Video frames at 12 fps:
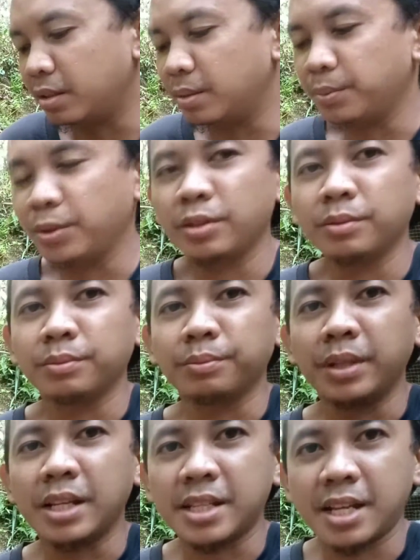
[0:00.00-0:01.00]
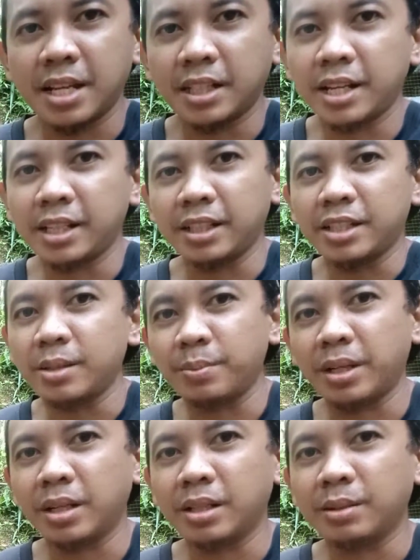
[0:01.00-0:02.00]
Um, yun, binasalan natin siya para